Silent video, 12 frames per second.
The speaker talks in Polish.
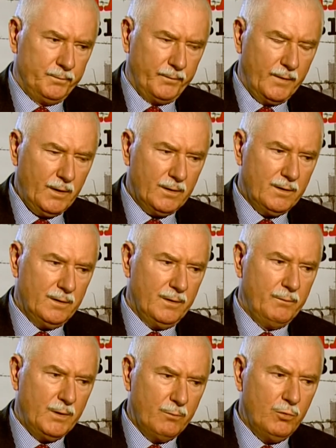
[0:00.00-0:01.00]
Nikt, e,
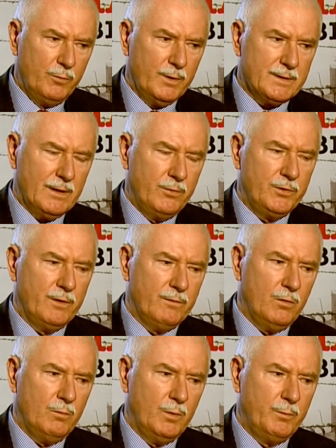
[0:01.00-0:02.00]
nie było mnie cały dzień w
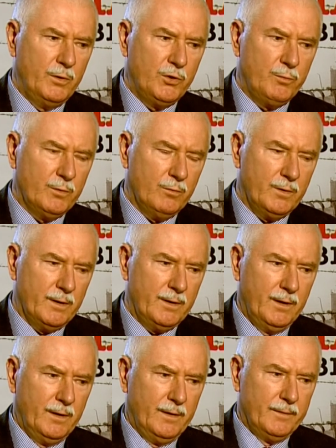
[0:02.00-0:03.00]
domu, bo byliśmy tutaj
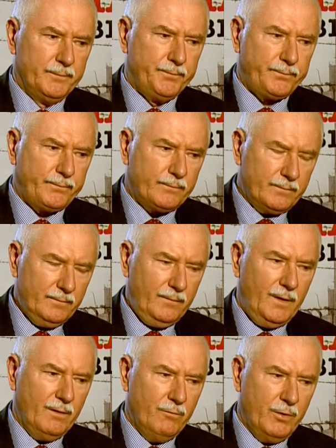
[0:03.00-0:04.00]

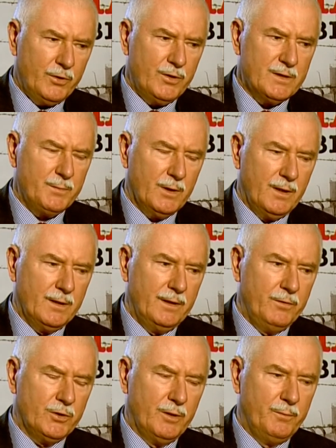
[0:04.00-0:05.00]
właśnie z
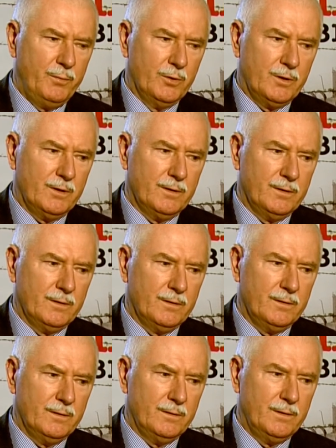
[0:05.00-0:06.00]
Michaltiewiczem pod,
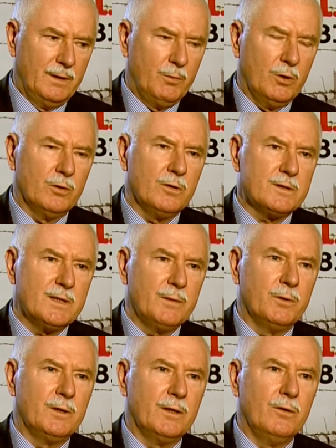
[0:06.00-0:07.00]
e, na Mokotowskiej,
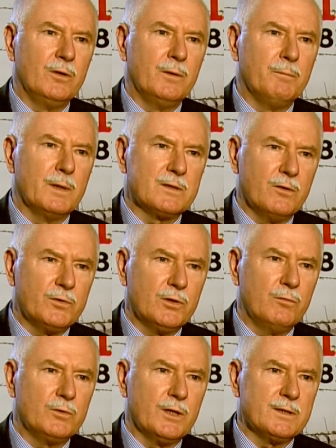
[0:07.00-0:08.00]
pod regionem Mazowsze
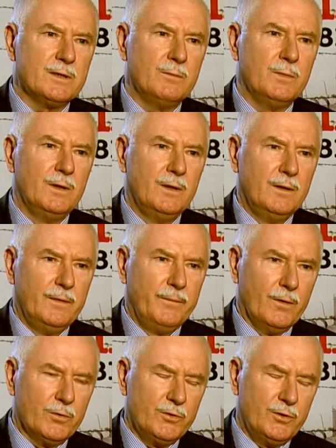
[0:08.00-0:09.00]
ówczesnym.
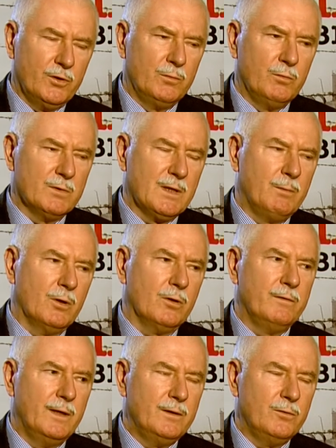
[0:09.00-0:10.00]
Oczywiście on był
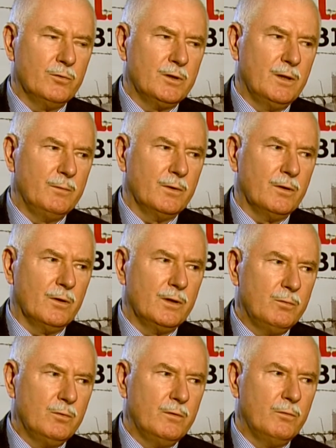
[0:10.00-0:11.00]
zablokowany, już tam nikogo nie
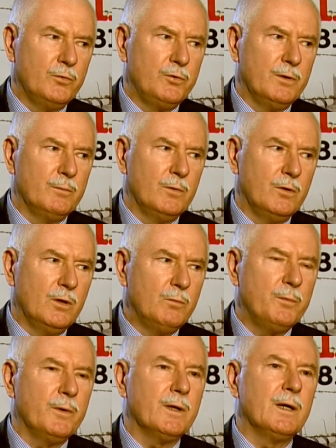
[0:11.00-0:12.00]
było. Wróciłem do domu
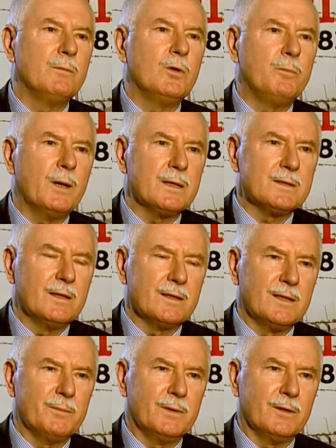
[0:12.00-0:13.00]
i pojechałem do pracy
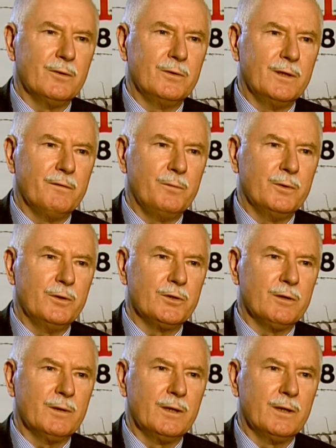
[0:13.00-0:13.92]
następnego dnia w poniedziałek.